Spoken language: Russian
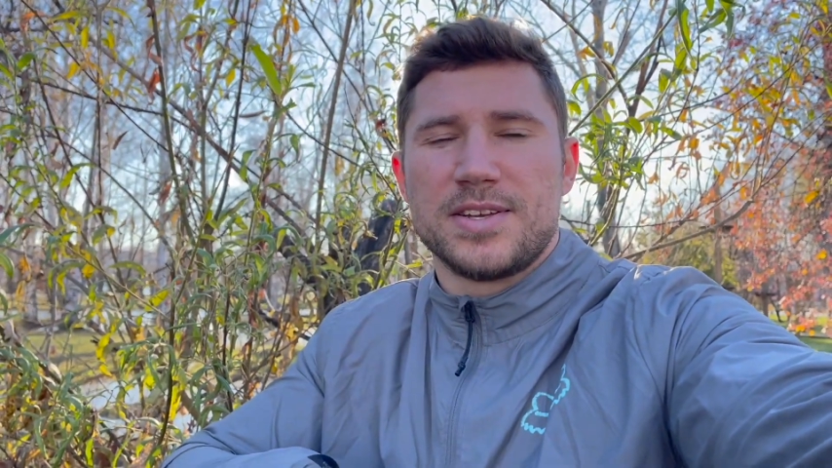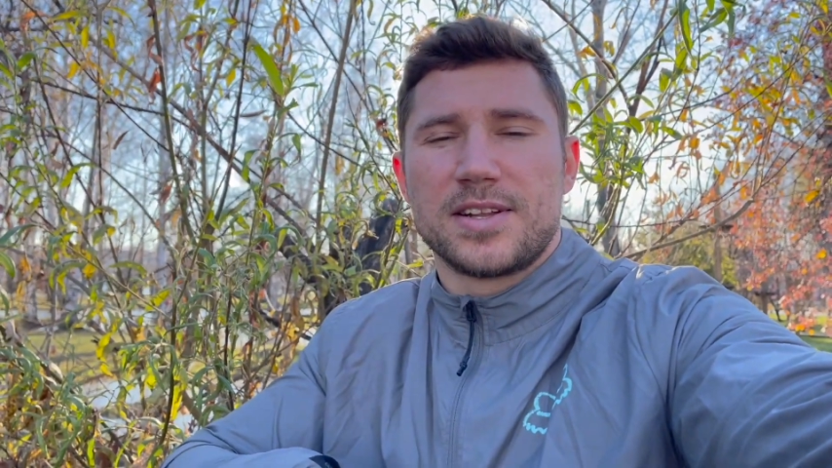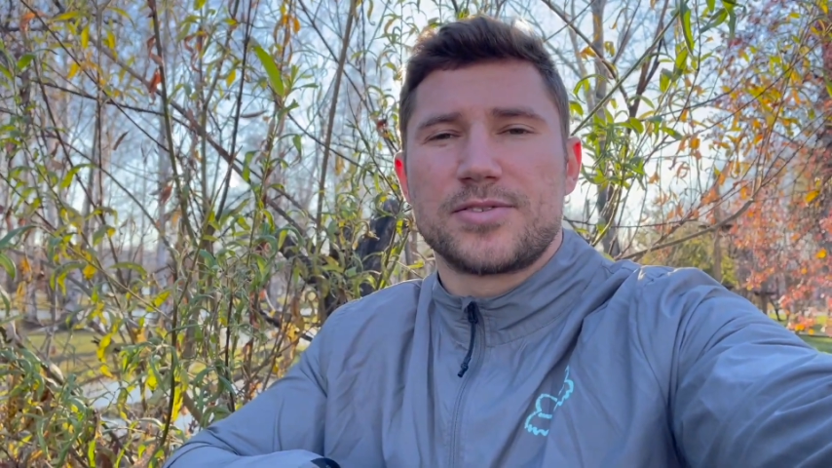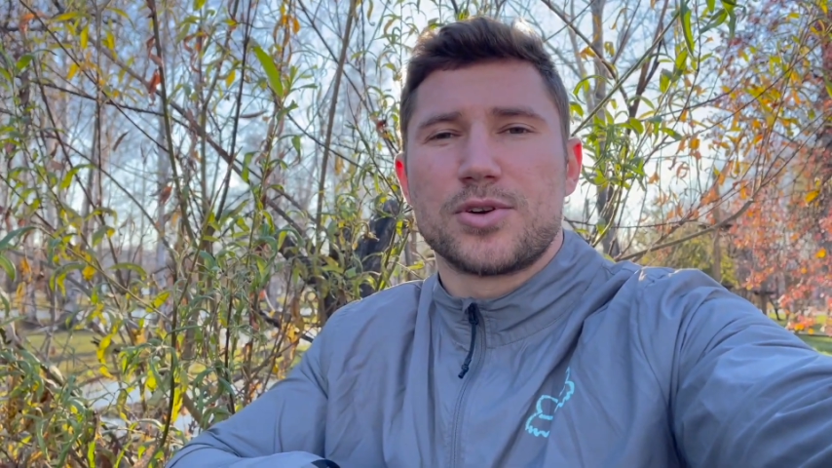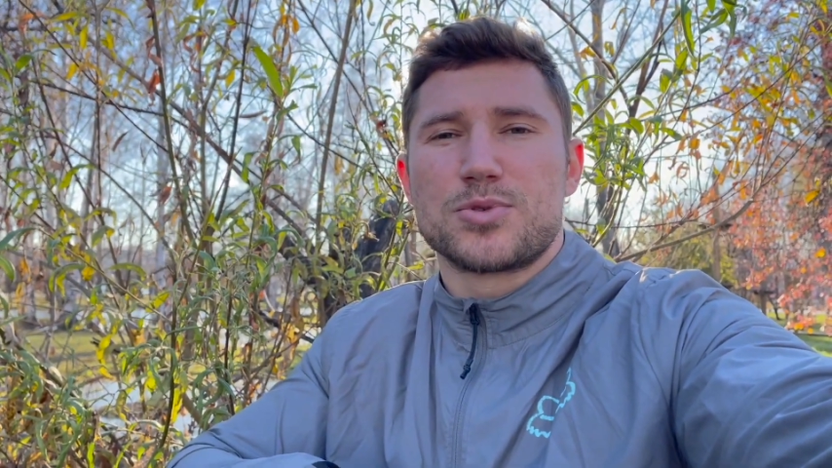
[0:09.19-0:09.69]

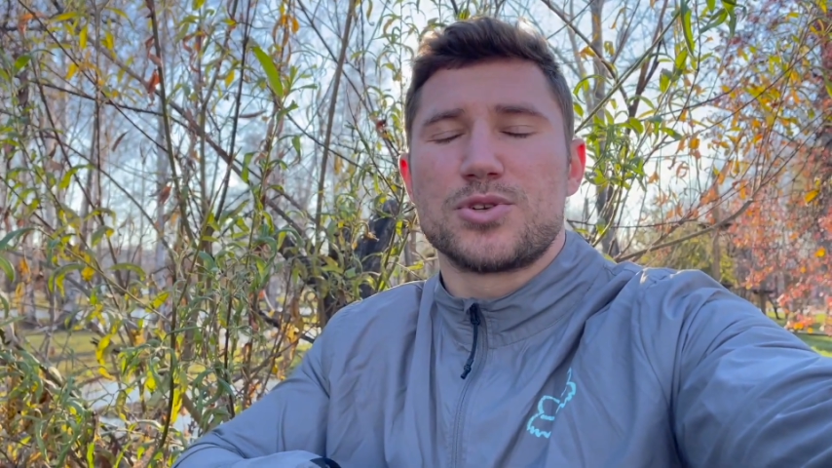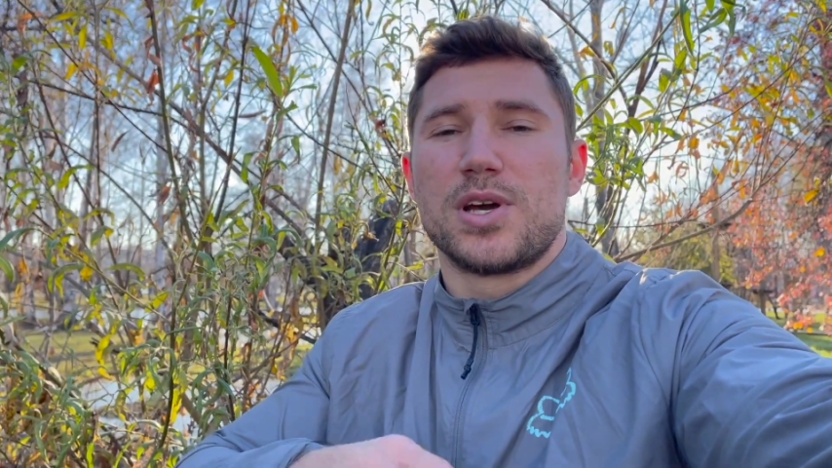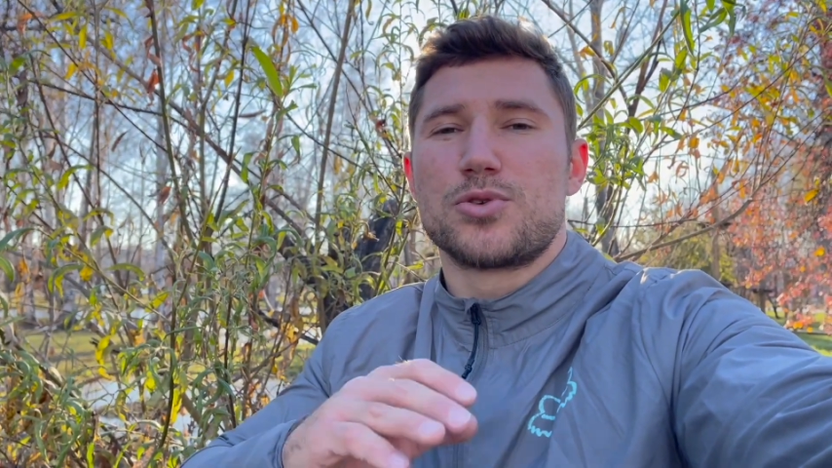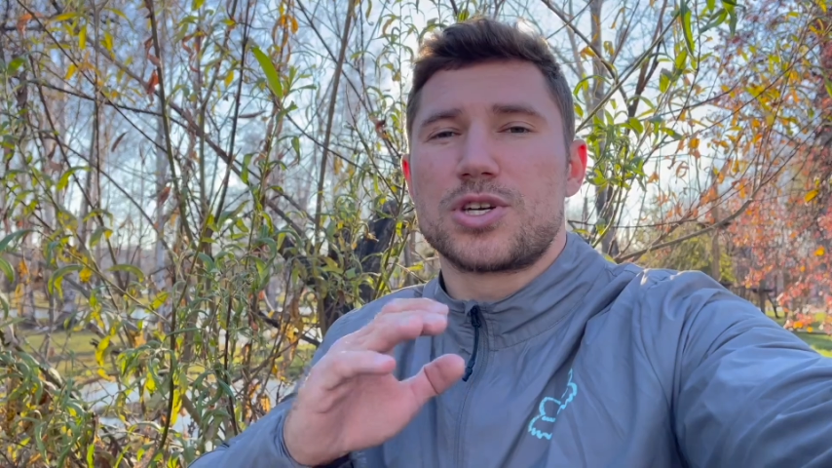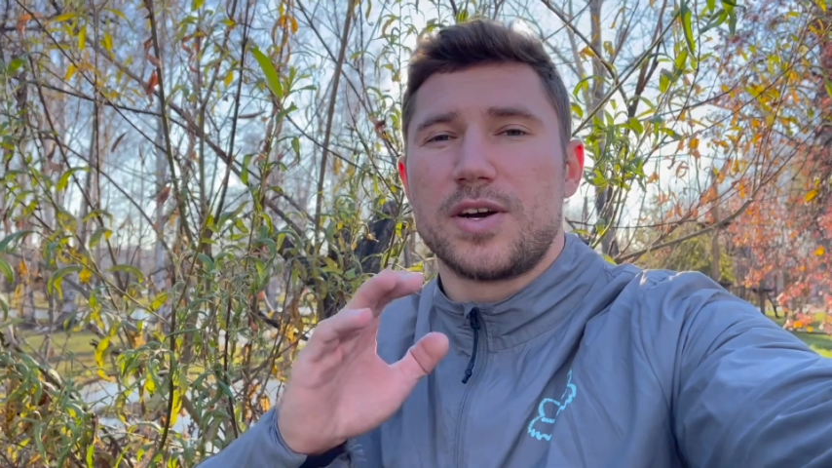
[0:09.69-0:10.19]
Дело в том, что
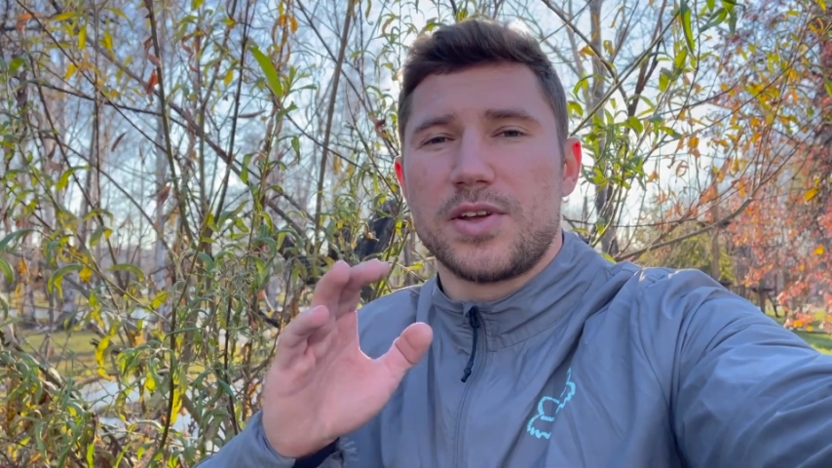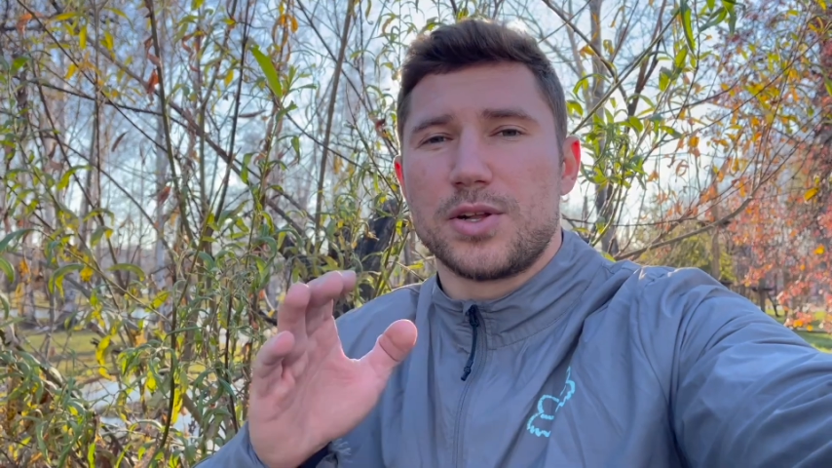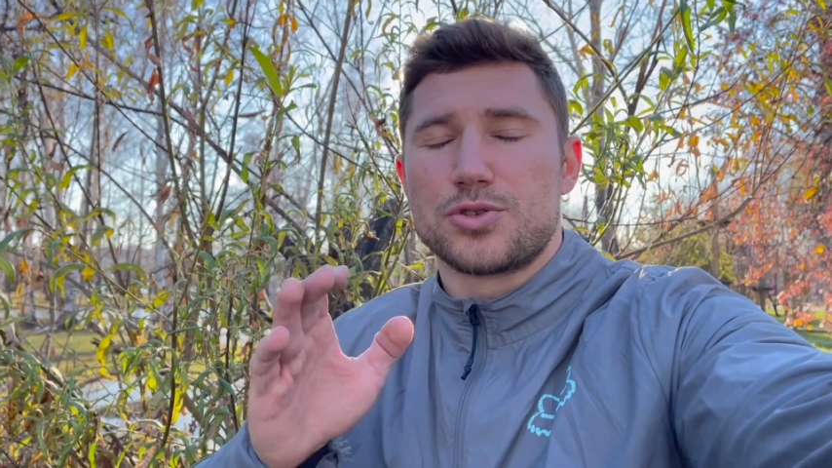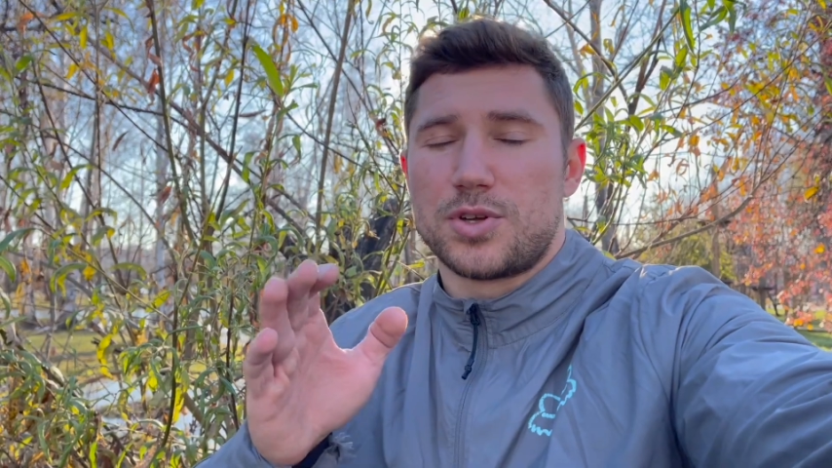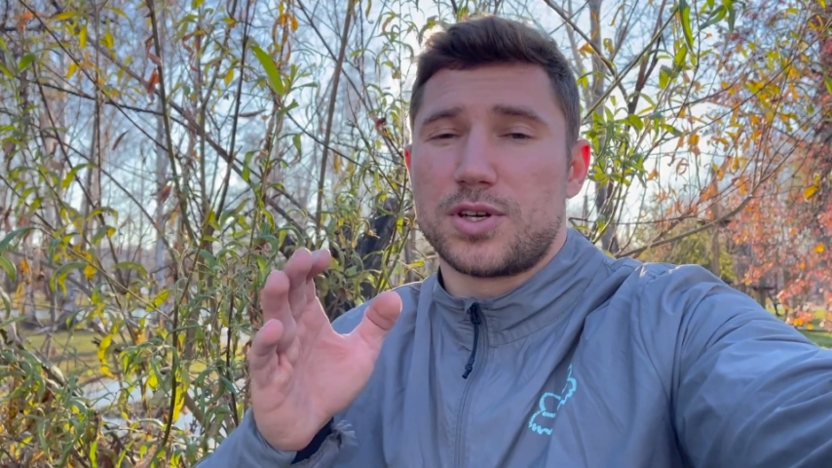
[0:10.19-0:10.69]
я уже
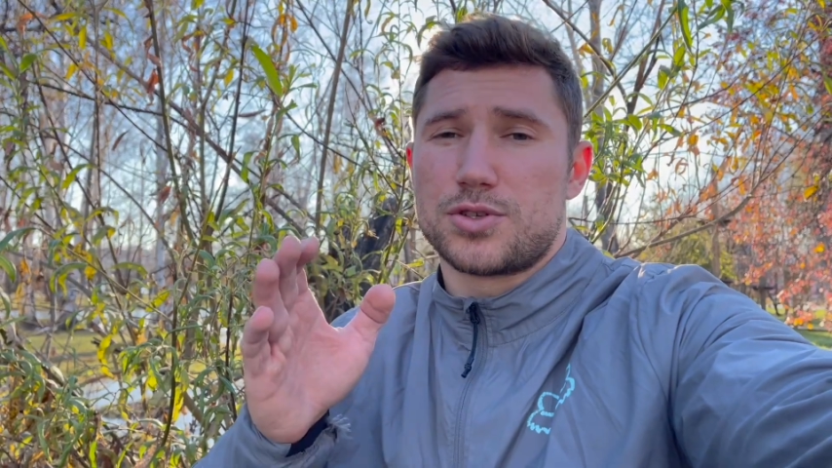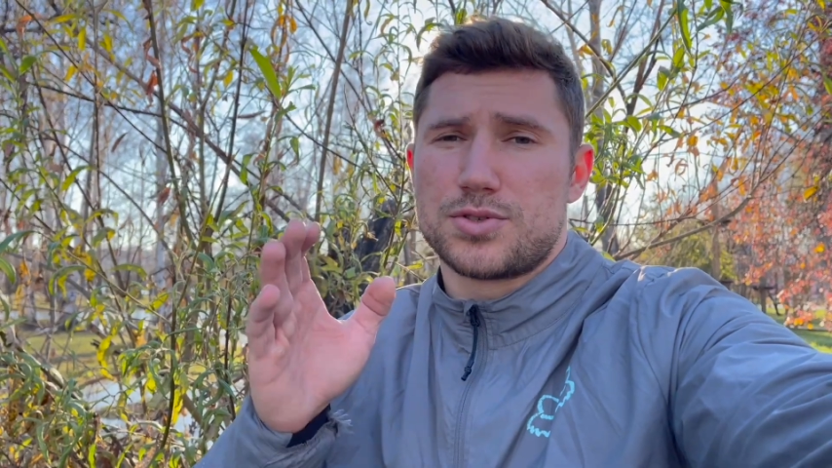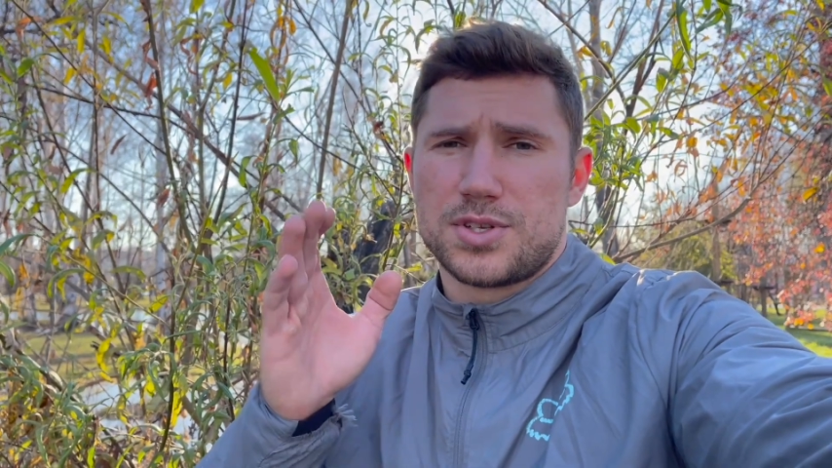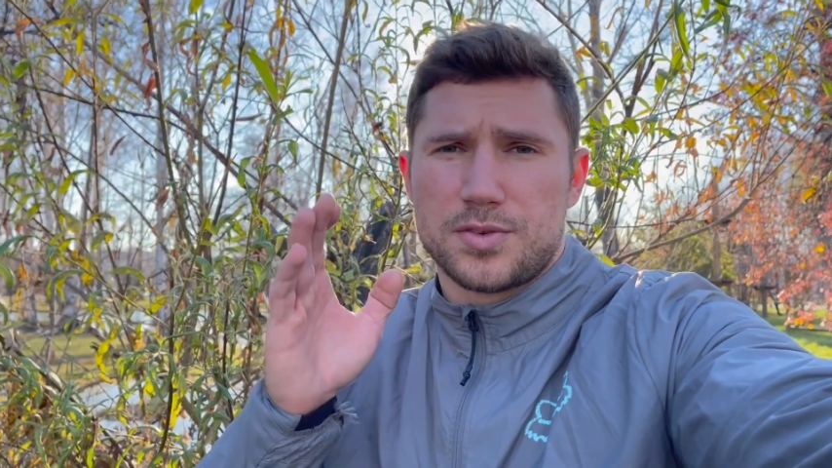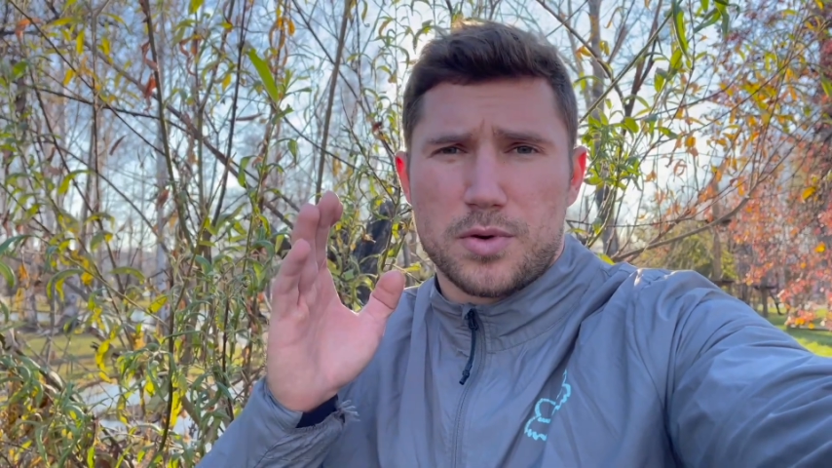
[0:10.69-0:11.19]
говорил, что я
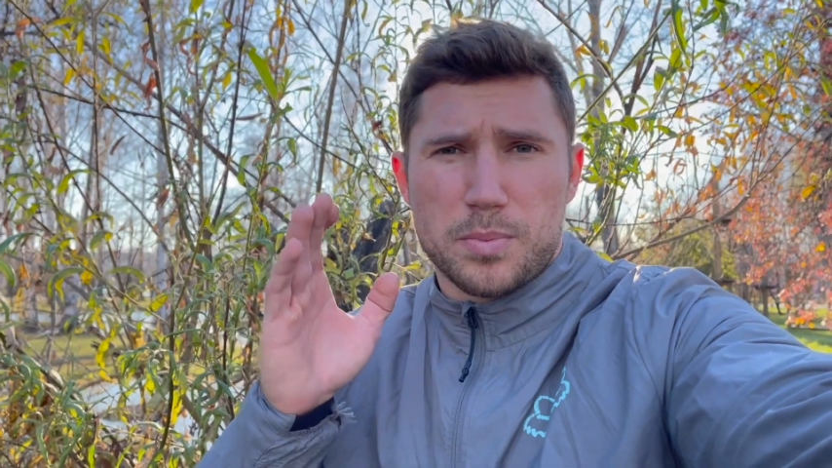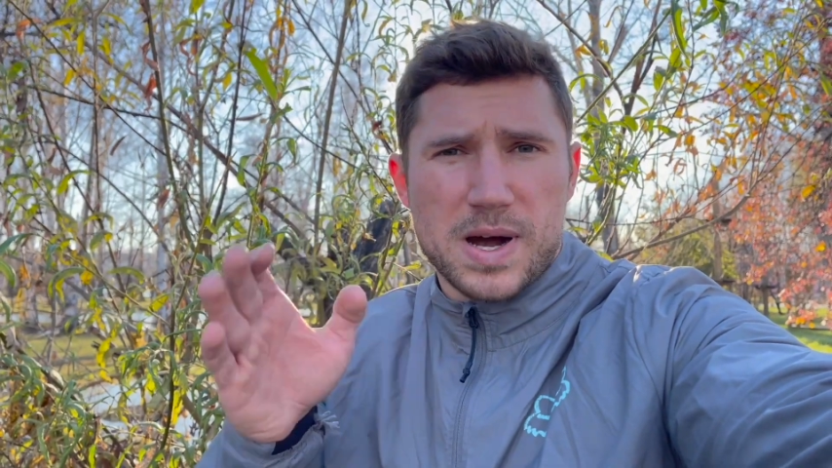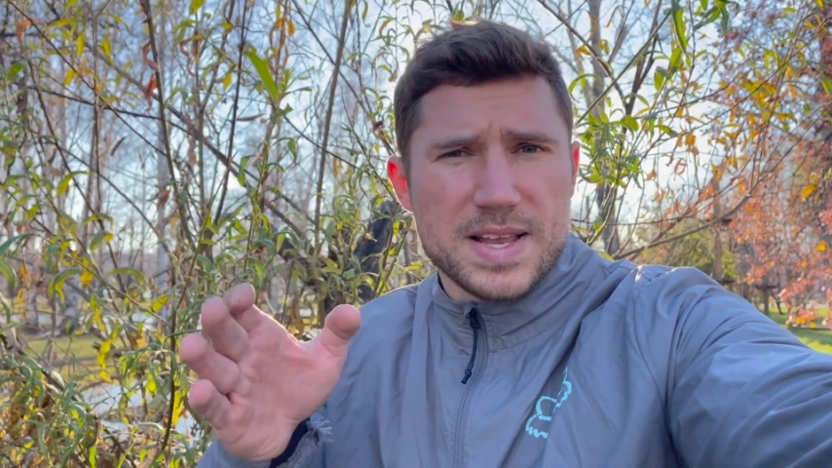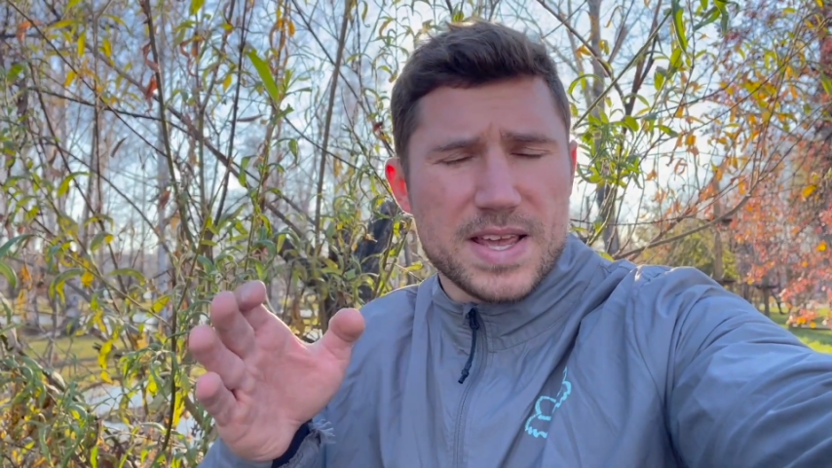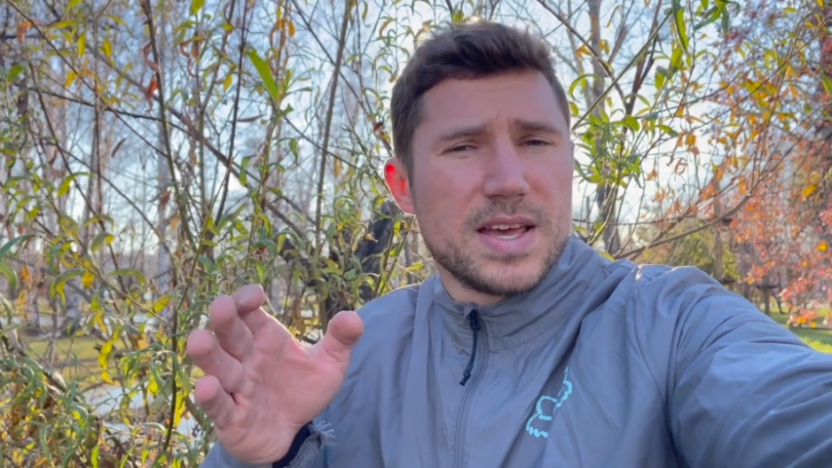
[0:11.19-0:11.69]
нахожусь в теневом
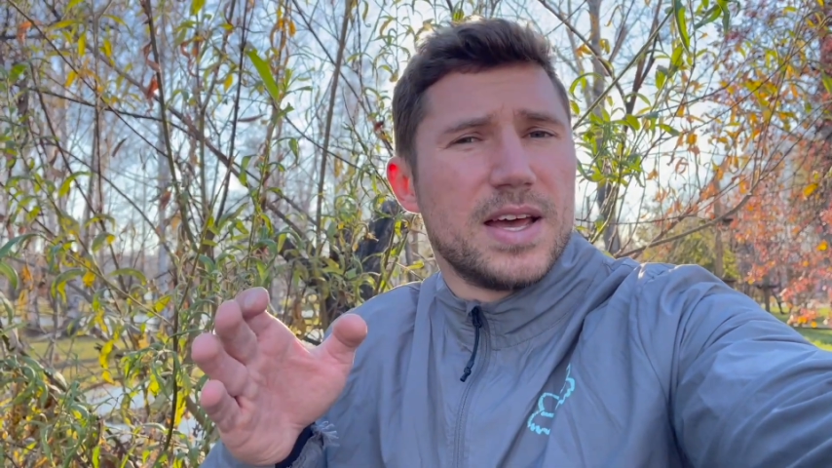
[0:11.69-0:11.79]
бане,